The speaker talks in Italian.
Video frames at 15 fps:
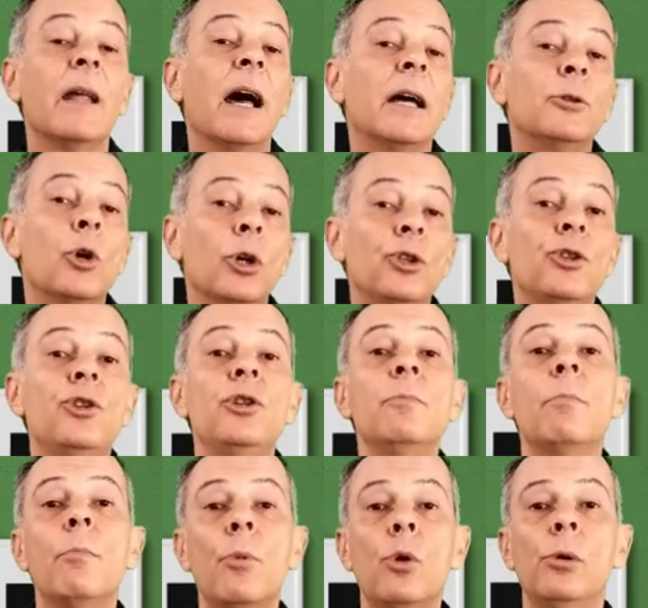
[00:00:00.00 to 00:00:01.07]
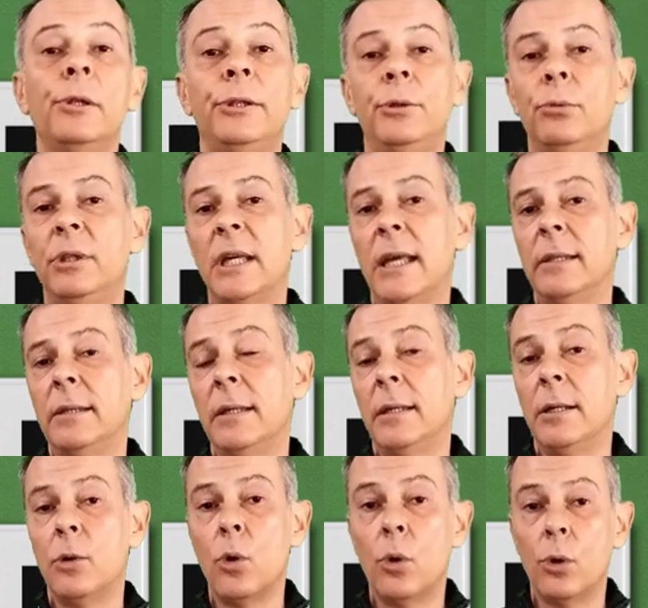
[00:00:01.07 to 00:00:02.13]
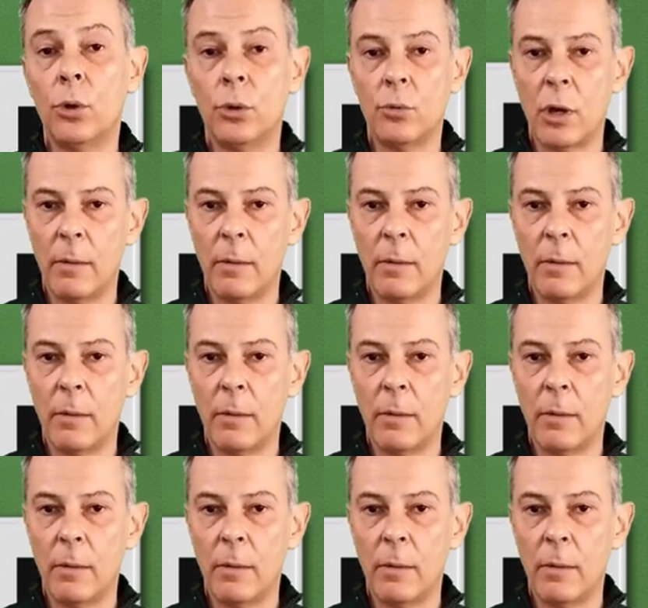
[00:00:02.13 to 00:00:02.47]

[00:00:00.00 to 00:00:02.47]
Ad oggi molti utenti ricorrono